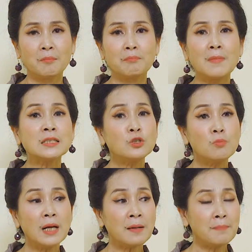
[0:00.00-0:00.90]
Bác rung
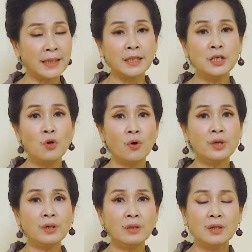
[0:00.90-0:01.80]
lắc mạnh đến
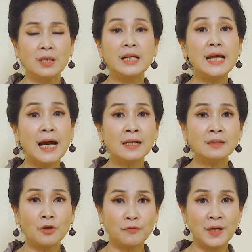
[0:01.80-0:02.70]
nỗi khi ăn
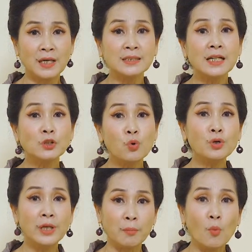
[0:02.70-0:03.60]
còn phải lấy dây
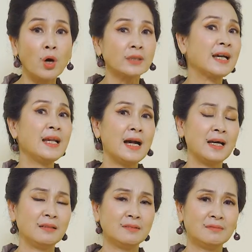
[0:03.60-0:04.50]
thun để buộc tay lại
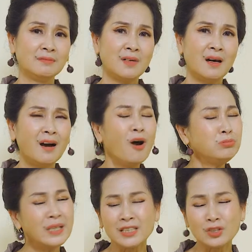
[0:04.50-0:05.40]
Không
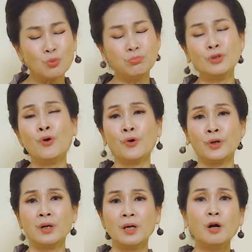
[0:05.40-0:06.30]
thể xúc nổi,
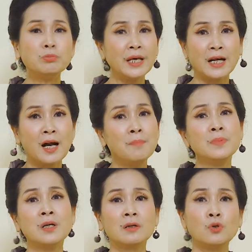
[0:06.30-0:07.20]
không thể cầm
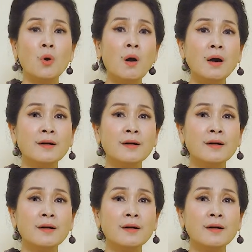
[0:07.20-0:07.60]
được đũa